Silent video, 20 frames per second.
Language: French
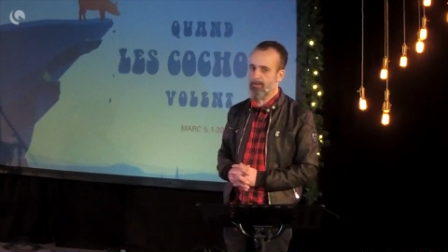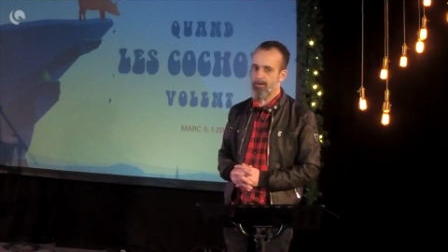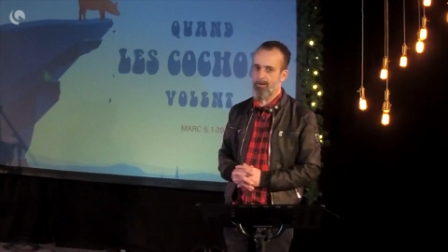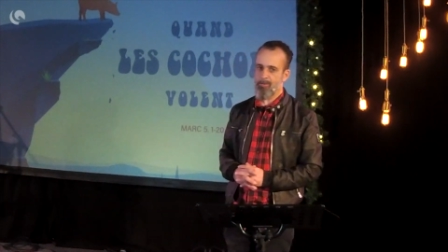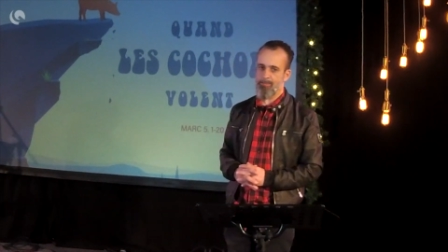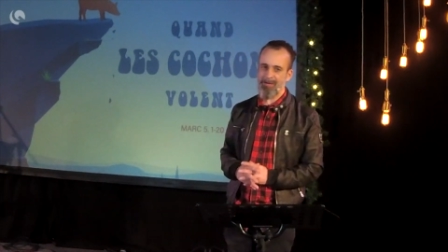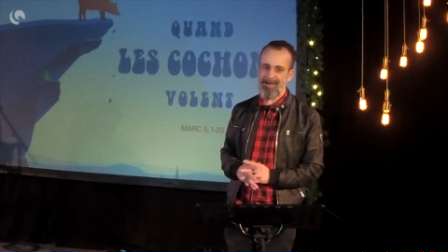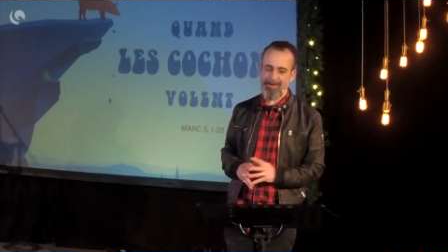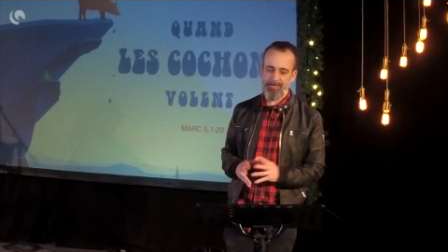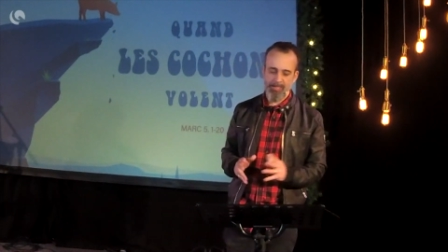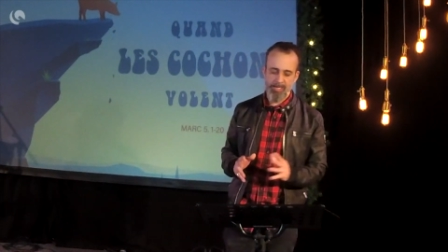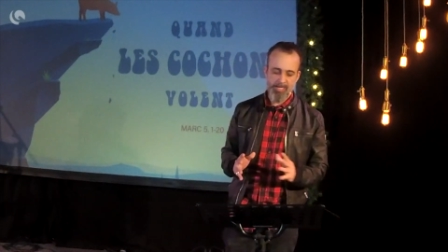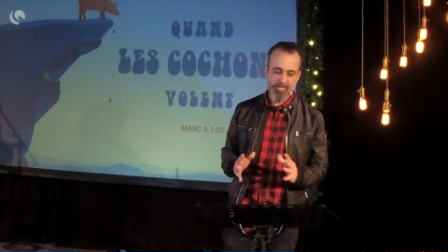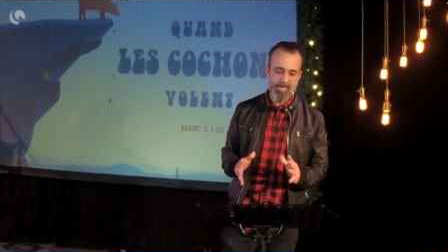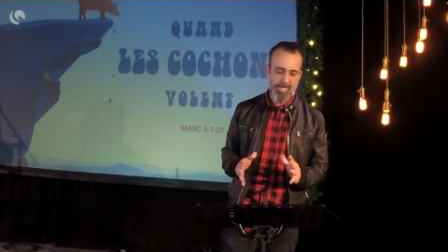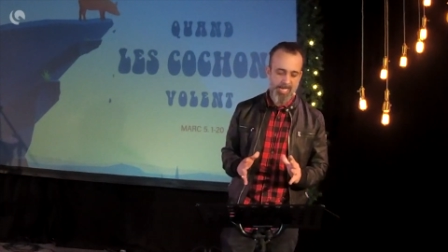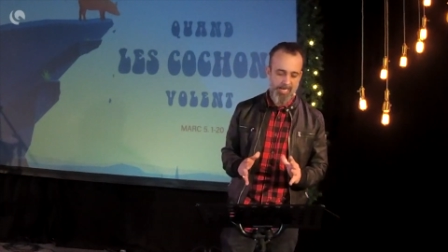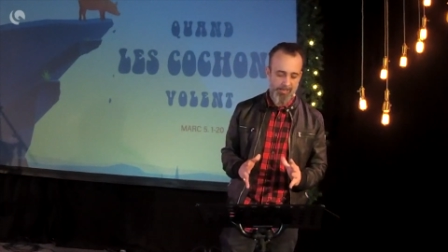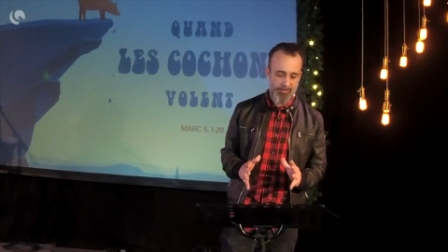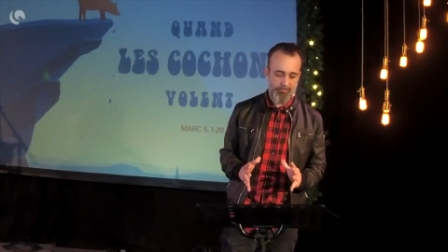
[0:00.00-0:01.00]
On parle d'un
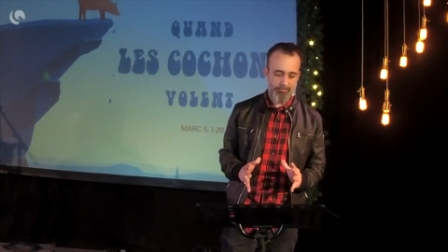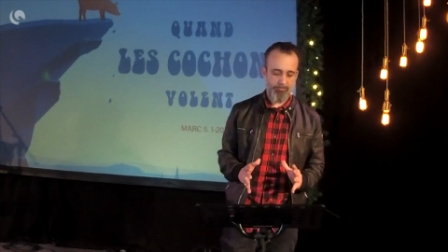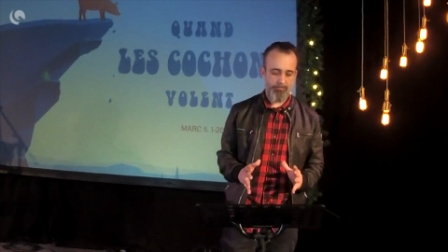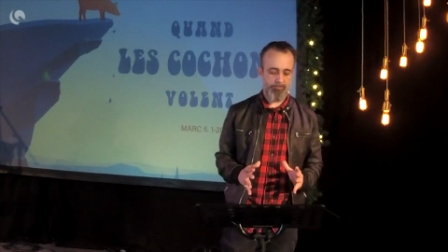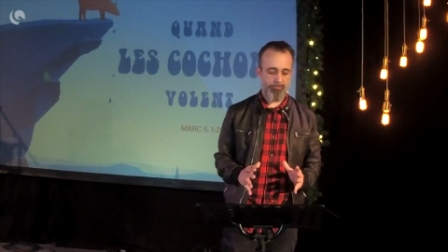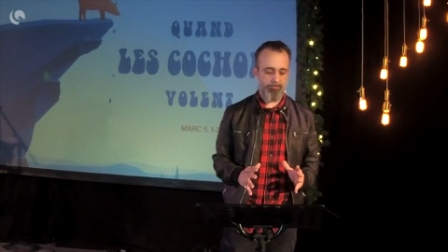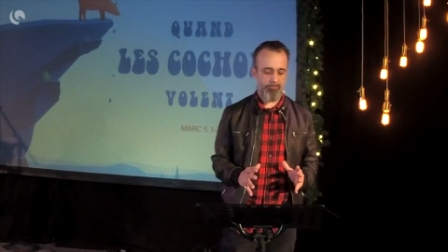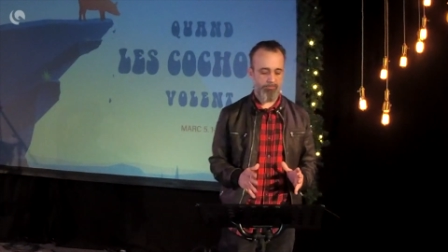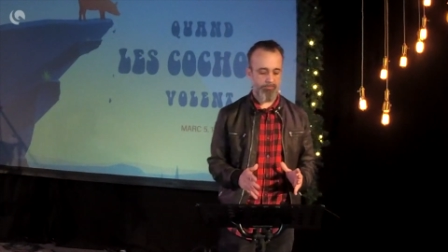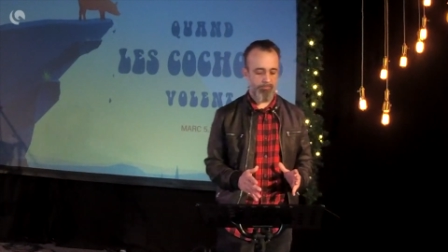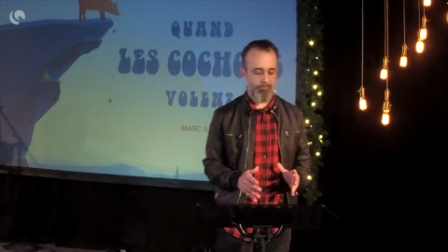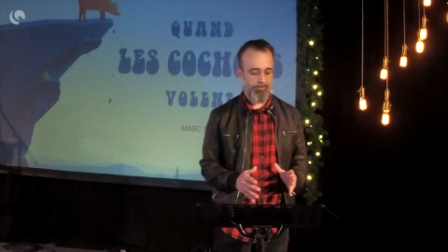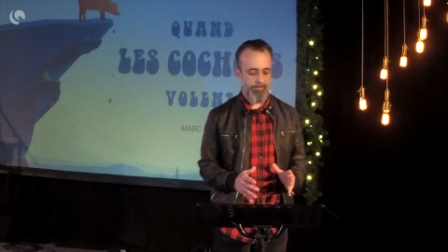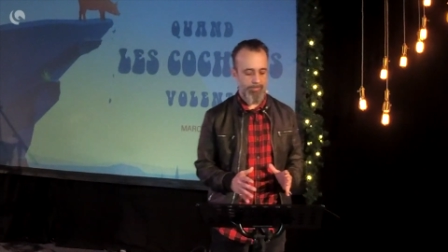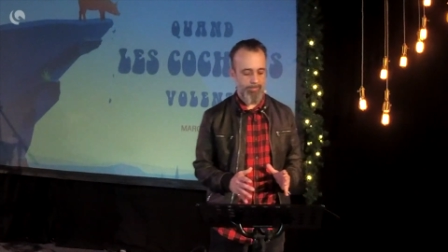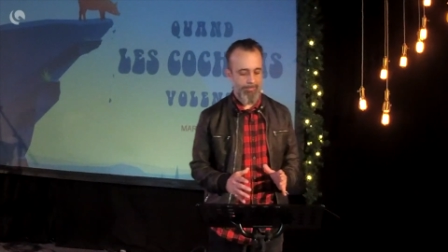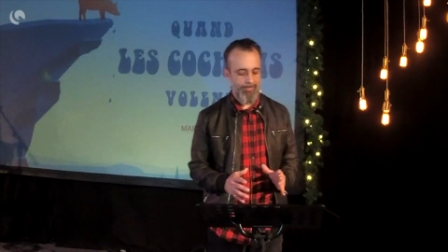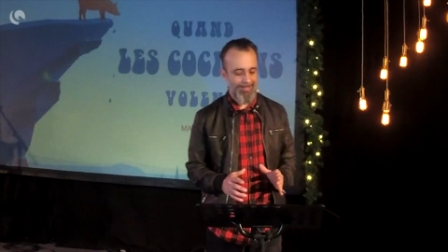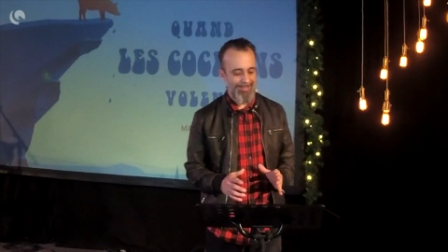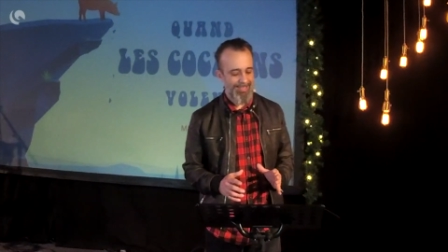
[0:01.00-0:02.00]
gars
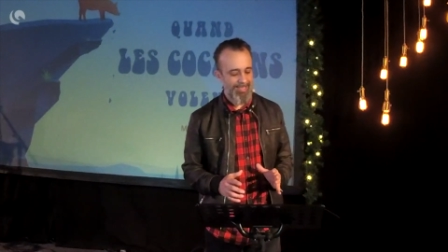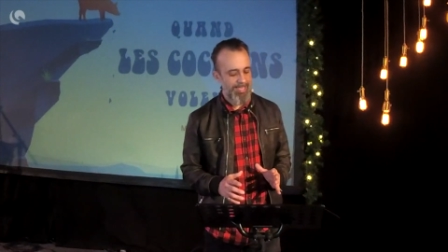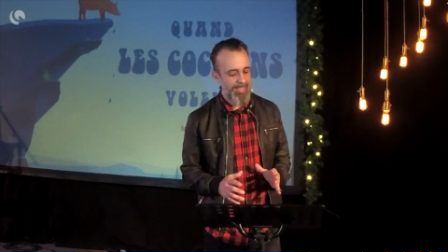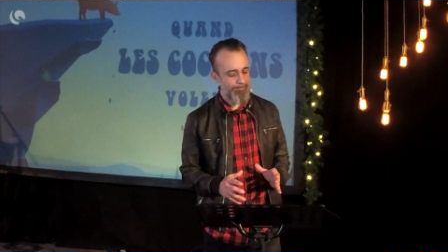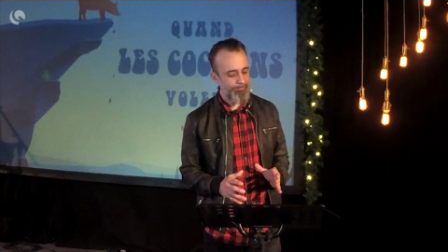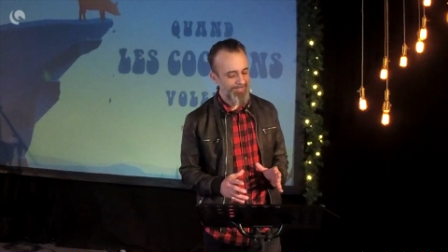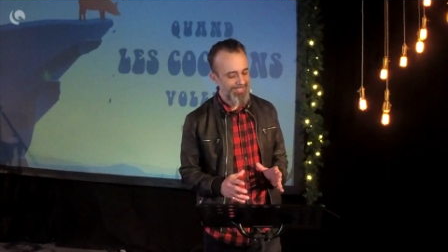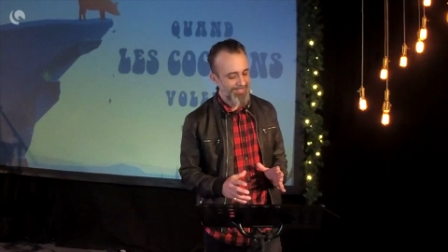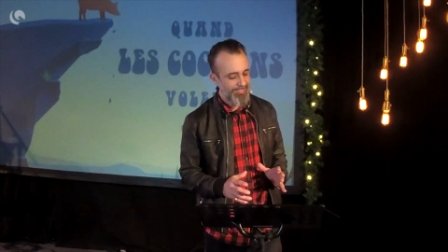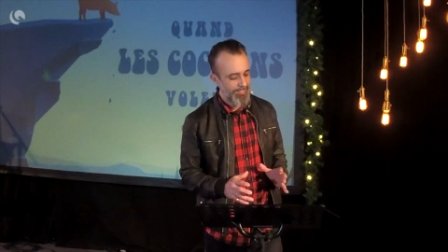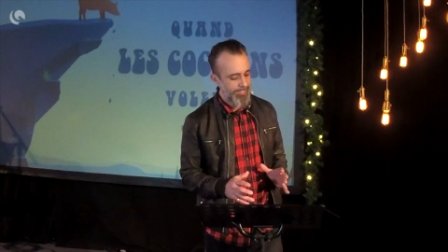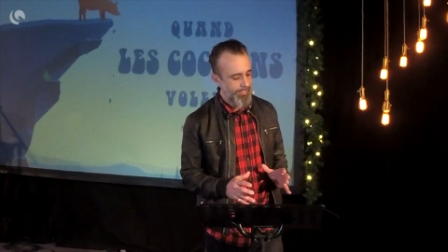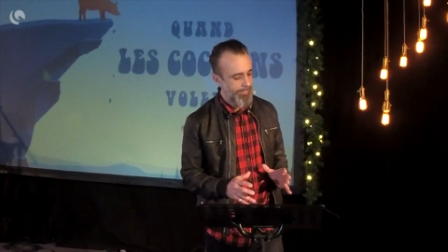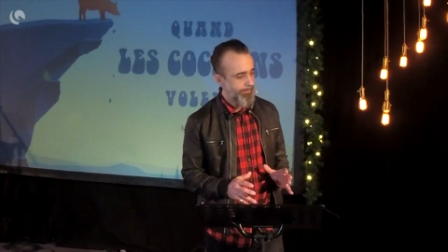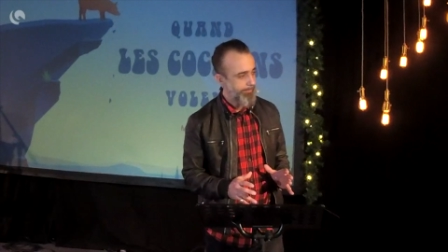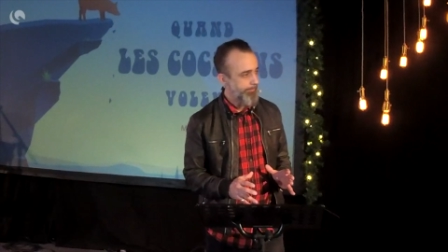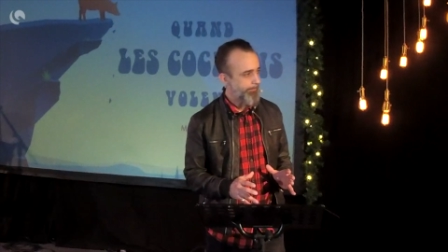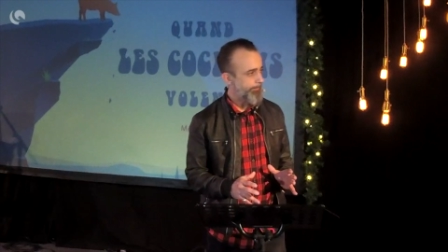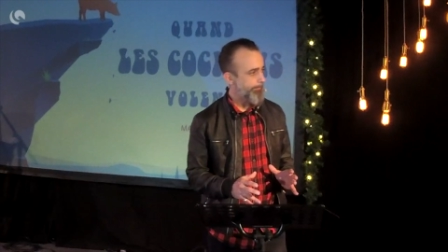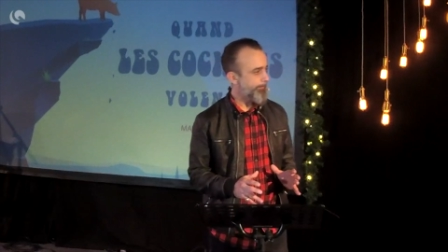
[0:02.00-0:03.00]
qui est
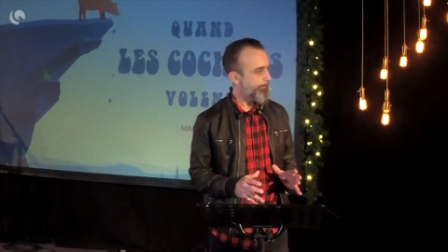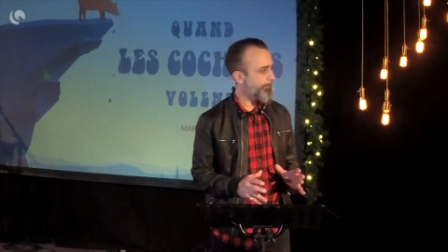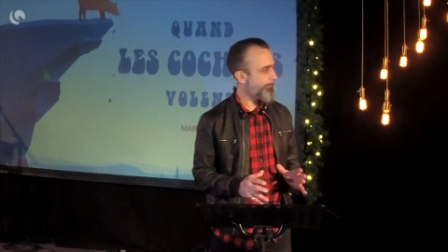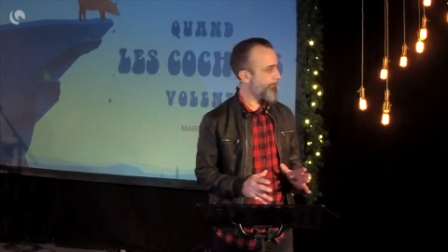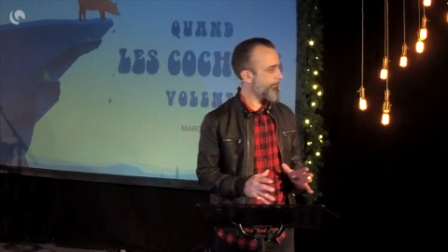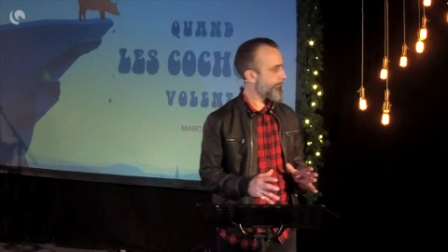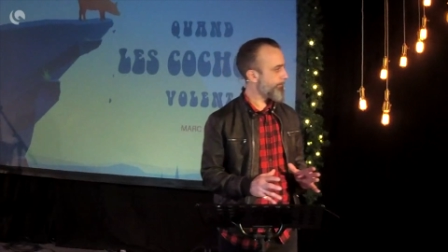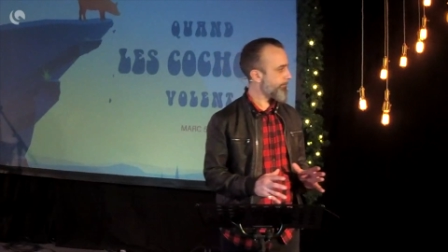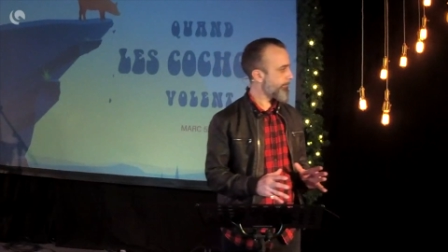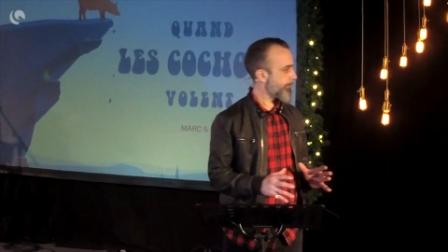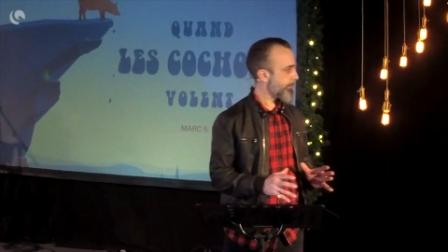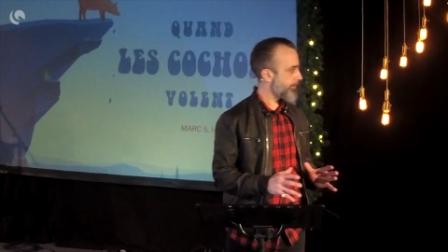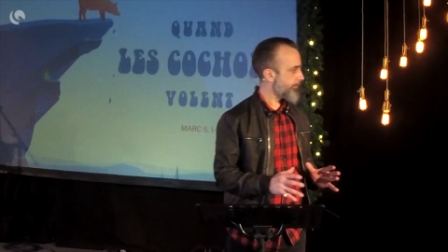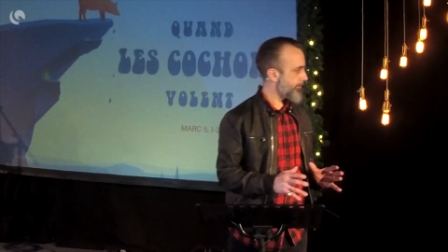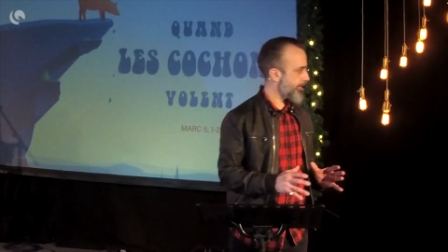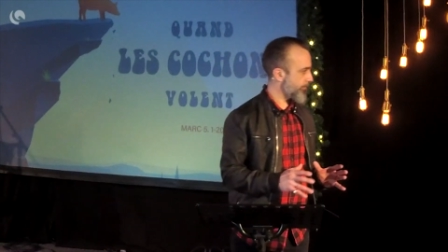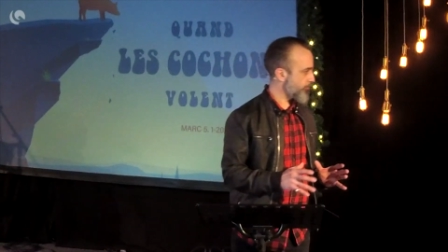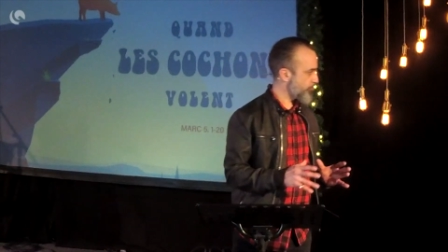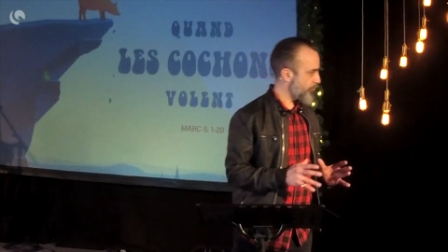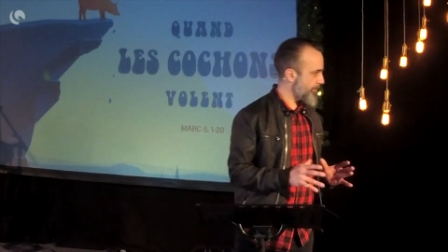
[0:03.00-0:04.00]
habité
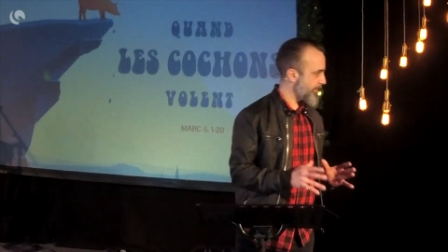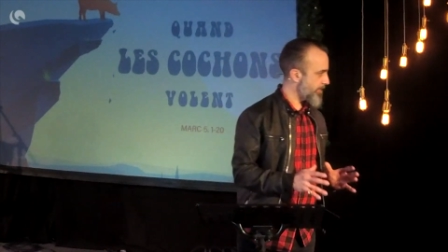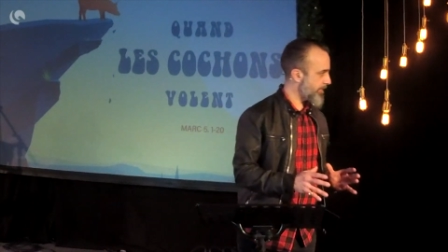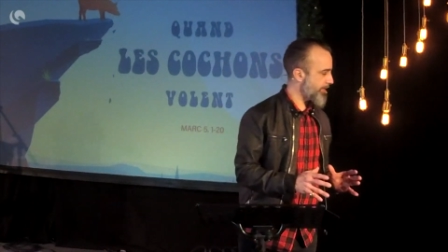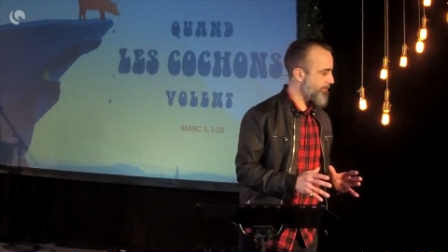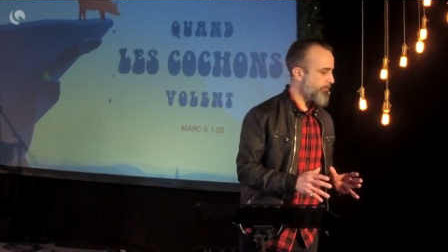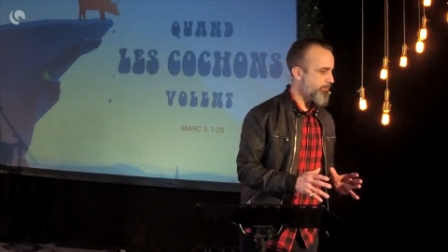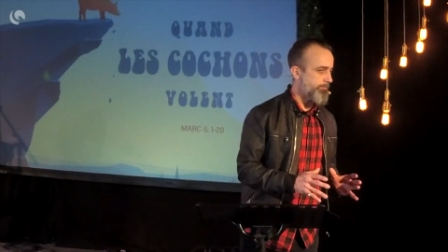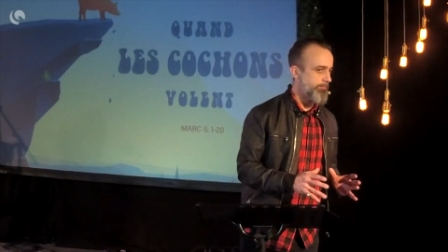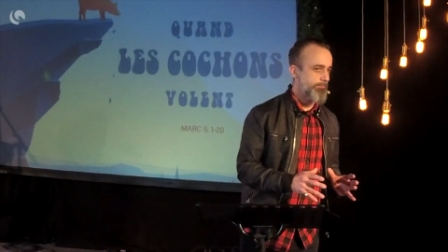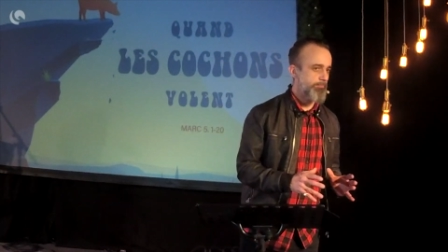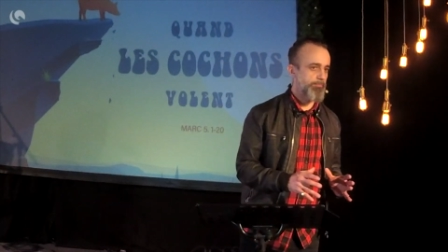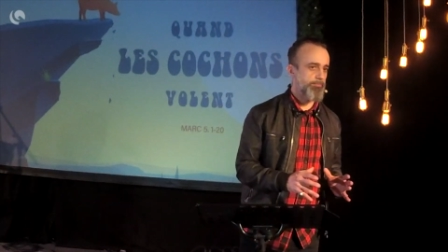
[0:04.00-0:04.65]
par 2000 démons.